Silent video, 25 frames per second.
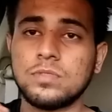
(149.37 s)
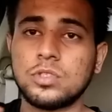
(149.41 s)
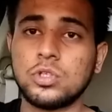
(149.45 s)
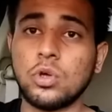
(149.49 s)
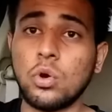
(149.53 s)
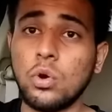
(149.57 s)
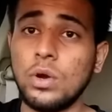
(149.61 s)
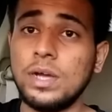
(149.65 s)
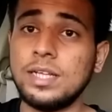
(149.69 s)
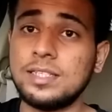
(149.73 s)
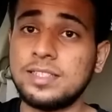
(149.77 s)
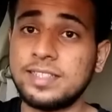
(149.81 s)
सो
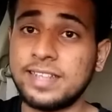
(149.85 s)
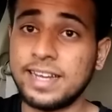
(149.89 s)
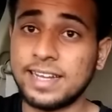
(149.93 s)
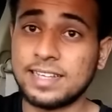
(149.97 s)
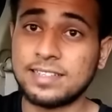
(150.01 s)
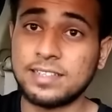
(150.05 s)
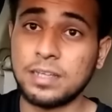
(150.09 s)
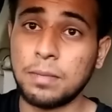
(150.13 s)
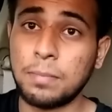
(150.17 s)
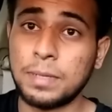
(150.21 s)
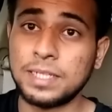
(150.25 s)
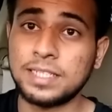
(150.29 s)
so, इस
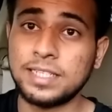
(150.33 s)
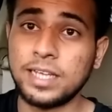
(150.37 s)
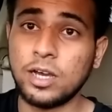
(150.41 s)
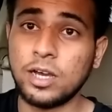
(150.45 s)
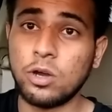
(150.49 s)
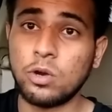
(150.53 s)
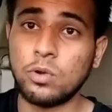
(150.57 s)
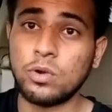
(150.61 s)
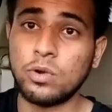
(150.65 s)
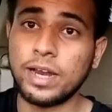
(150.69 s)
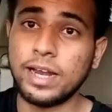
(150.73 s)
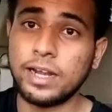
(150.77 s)
ट्रिक से बचिए
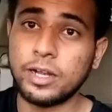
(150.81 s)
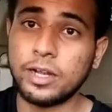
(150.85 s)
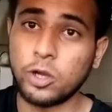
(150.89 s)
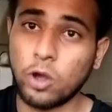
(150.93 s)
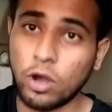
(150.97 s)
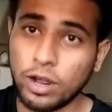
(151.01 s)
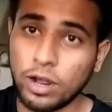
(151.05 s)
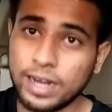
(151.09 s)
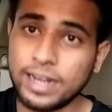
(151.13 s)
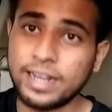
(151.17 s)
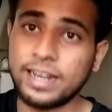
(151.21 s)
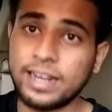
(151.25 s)
और उनके
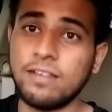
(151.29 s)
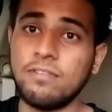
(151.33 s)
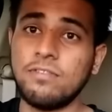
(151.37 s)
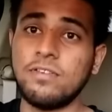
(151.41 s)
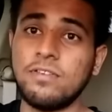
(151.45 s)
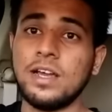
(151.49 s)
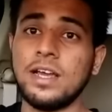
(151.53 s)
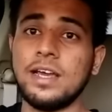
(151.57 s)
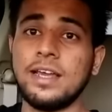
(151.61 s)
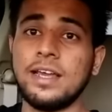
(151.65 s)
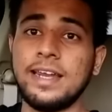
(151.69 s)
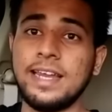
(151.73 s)
टॉकेटिव
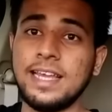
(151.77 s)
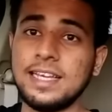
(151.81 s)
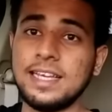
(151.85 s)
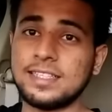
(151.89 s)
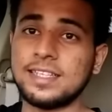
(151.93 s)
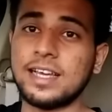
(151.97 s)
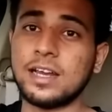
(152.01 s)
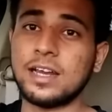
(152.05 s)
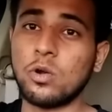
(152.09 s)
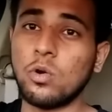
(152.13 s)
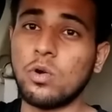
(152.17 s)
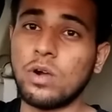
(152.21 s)

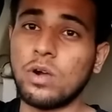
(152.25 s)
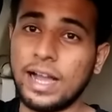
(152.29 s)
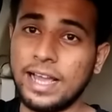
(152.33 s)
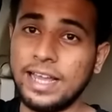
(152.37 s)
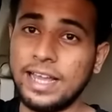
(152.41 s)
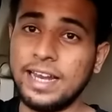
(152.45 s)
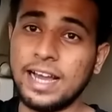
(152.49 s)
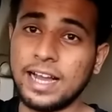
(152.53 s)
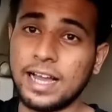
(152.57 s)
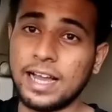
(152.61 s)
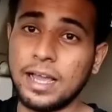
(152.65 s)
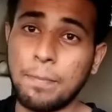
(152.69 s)
नेचर को
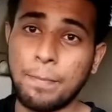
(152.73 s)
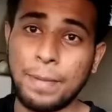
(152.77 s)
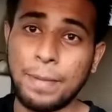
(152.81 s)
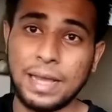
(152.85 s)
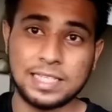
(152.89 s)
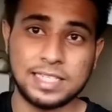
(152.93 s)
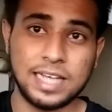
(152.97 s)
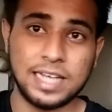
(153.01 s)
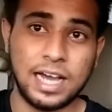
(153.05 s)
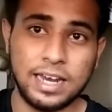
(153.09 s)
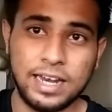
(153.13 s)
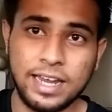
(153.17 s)
कहीं ना कहीं
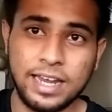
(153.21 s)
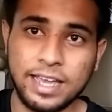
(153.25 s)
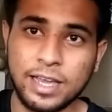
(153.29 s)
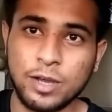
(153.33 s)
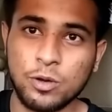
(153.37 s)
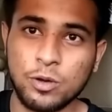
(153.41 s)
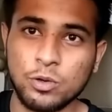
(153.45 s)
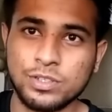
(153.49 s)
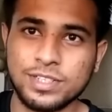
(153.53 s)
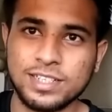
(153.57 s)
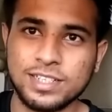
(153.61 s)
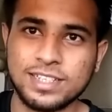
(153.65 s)
पहचानने की
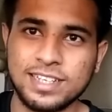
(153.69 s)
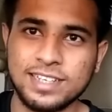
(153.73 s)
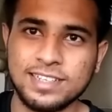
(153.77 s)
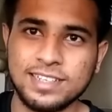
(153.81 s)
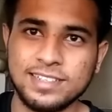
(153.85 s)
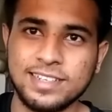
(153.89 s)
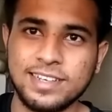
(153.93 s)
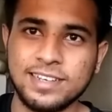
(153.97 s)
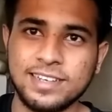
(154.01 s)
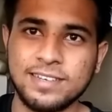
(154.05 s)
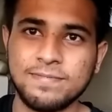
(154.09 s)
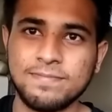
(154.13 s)
कोशिश
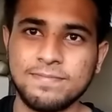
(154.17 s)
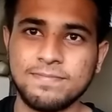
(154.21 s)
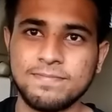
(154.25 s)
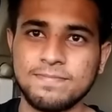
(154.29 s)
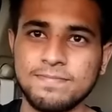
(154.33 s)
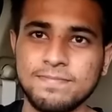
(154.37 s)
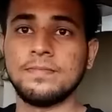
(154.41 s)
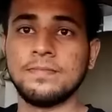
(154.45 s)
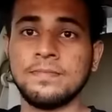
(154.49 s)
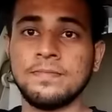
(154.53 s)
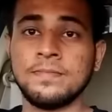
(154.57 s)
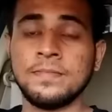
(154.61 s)
कीजिए
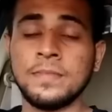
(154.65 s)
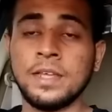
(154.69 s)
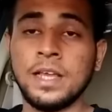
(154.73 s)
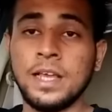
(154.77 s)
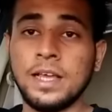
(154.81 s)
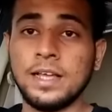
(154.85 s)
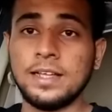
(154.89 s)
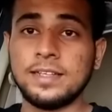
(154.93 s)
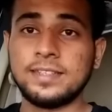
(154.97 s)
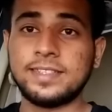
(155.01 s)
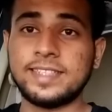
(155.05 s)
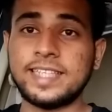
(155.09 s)

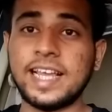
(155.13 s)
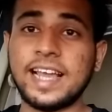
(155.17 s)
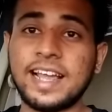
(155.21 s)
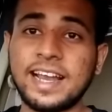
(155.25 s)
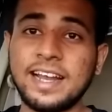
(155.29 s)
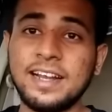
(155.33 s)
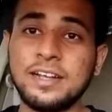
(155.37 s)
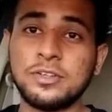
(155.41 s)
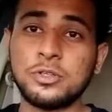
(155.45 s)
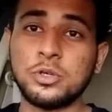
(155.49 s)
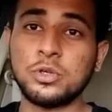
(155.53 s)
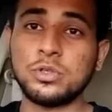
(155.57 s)

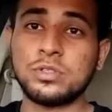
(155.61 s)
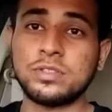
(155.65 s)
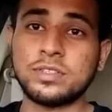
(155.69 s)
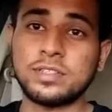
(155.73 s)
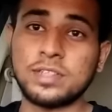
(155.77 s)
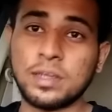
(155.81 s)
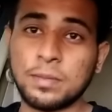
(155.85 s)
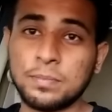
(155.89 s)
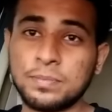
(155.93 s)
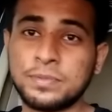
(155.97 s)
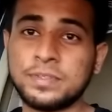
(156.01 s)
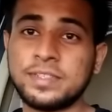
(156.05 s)
सेकेंड जो
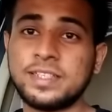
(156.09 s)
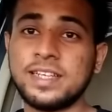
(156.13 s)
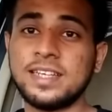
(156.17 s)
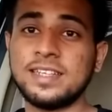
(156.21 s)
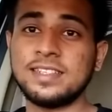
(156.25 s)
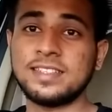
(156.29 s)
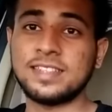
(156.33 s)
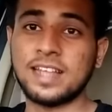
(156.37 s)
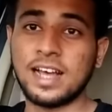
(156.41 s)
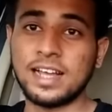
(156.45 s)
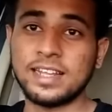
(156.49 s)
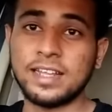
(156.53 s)

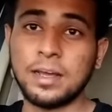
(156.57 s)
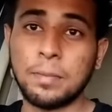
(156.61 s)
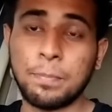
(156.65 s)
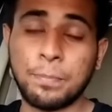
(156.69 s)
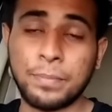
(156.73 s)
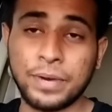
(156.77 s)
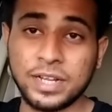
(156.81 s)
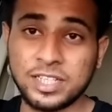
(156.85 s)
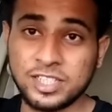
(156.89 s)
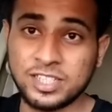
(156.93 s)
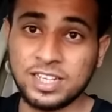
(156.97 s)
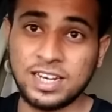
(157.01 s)
सबसे ज्यादा
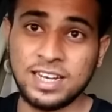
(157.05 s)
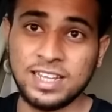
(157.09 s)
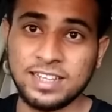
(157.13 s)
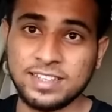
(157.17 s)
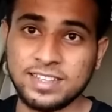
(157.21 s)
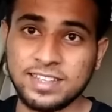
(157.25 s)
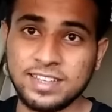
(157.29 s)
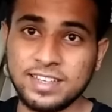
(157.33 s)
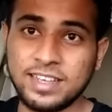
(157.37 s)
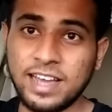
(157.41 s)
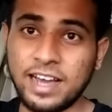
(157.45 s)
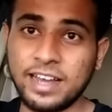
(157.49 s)
प्रचलित
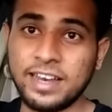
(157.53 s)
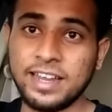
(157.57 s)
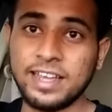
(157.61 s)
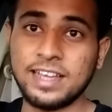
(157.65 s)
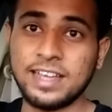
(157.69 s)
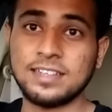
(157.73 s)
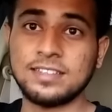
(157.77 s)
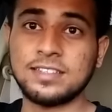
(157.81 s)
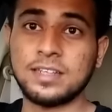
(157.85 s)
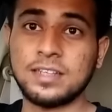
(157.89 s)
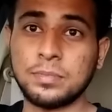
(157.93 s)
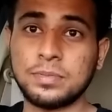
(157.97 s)
यानी
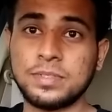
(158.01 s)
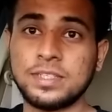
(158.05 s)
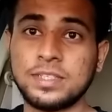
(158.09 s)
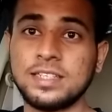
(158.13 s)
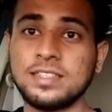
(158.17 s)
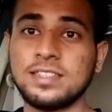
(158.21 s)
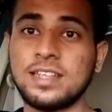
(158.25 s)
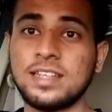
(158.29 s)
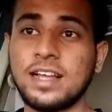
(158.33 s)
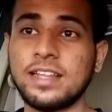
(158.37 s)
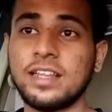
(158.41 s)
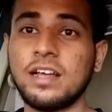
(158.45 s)
कि
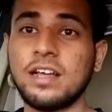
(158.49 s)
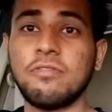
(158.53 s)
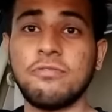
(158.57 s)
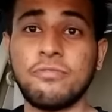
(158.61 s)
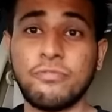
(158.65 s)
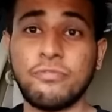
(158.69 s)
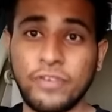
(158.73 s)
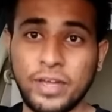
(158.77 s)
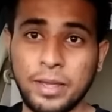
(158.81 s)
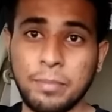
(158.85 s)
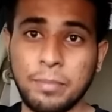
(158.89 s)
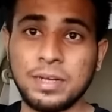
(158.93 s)
सबसे ज्यादा
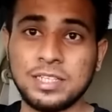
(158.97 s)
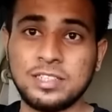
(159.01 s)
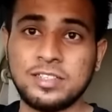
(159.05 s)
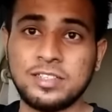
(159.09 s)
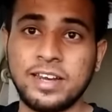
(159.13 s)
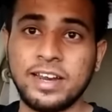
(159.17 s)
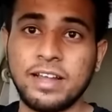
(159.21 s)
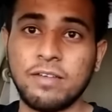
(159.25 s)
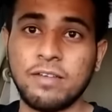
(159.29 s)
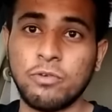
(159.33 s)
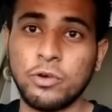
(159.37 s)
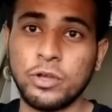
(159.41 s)
फेमस
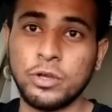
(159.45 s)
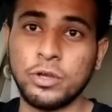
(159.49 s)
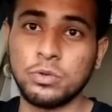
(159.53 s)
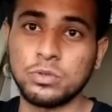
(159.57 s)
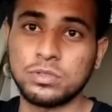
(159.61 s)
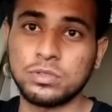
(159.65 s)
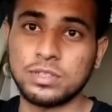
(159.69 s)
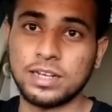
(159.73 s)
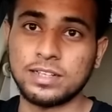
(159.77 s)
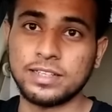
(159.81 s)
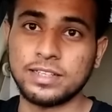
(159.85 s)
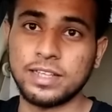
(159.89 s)
ट्रिक वो
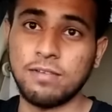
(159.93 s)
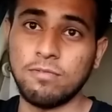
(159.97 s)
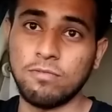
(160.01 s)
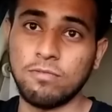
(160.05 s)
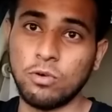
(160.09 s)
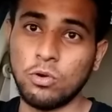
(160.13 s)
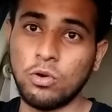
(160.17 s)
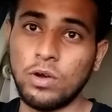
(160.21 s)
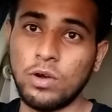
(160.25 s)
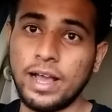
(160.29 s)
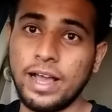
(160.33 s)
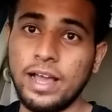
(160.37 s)
यूज करते हैं
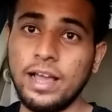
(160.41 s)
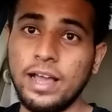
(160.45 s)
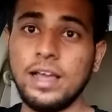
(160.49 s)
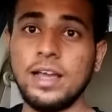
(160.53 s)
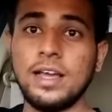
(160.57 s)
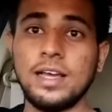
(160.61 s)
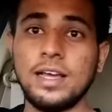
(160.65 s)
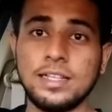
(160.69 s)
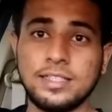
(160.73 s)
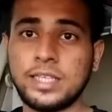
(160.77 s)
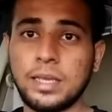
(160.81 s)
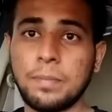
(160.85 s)
वो है
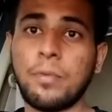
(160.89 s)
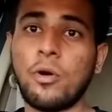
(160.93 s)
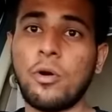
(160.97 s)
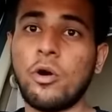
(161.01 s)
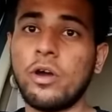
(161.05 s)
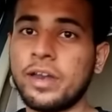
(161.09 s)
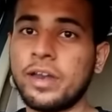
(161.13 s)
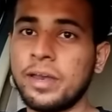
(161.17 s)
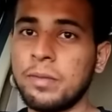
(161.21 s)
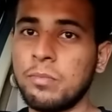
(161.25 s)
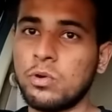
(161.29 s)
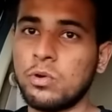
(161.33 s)
चिप
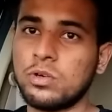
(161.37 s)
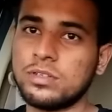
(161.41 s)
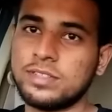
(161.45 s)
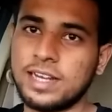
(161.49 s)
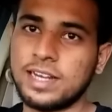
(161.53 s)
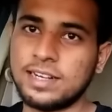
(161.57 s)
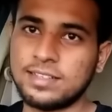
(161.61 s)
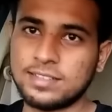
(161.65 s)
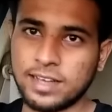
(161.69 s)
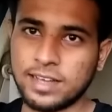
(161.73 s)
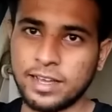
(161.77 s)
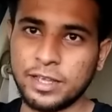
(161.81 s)
और रिमोट
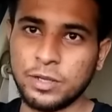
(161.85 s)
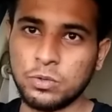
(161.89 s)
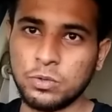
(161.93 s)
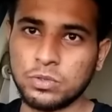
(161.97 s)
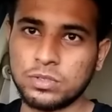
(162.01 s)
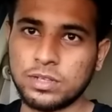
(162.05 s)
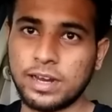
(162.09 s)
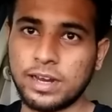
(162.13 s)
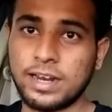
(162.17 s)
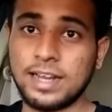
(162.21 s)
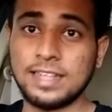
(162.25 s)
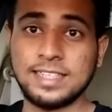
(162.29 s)
सेट्स का
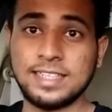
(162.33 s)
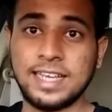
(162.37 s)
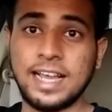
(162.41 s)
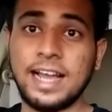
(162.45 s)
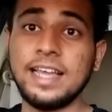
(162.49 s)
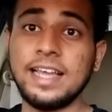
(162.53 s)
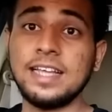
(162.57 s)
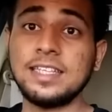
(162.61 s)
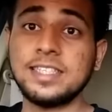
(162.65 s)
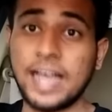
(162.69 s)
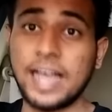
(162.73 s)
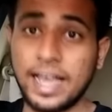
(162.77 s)
यूज करना जी
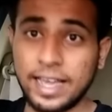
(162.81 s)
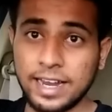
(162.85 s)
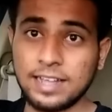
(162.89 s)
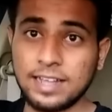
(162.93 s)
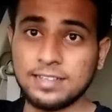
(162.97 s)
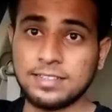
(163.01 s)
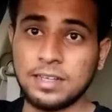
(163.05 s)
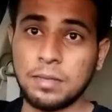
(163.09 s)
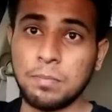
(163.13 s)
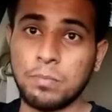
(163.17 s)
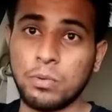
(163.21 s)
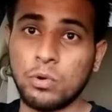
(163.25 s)
हाँ ये
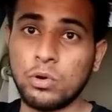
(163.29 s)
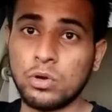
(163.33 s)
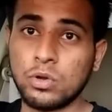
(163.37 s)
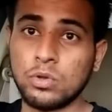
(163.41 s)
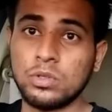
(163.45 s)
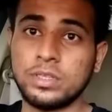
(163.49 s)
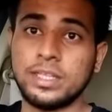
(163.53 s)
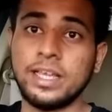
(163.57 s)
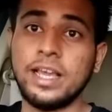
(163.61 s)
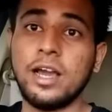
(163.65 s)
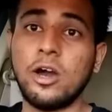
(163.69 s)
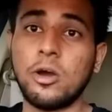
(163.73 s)
चाइना से इंपोर्ट
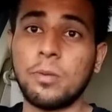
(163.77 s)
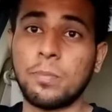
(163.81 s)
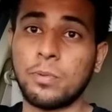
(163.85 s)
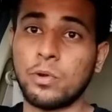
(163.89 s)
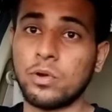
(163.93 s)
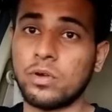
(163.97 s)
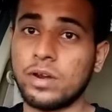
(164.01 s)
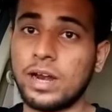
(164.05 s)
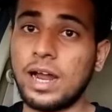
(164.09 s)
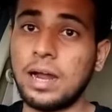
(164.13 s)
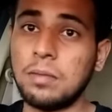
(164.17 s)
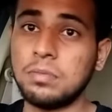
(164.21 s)
होती है और
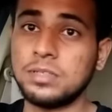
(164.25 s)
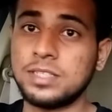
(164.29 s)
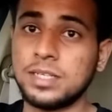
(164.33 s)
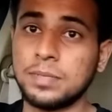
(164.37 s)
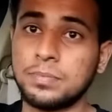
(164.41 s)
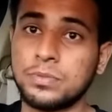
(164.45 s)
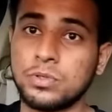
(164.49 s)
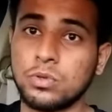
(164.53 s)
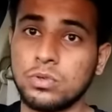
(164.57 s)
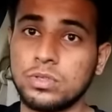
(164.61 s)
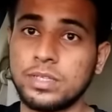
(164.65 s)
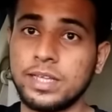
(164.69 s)
प्रोग्राम
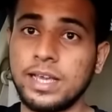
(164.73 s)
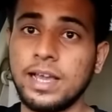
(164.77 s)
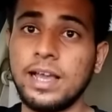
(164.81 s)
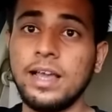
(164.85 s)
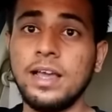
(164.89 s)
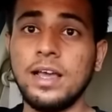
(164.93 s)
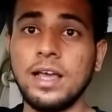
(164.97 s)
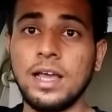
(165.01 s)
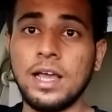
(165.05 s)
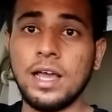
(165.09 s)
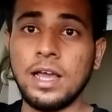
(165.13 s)
चिप्स होती हैं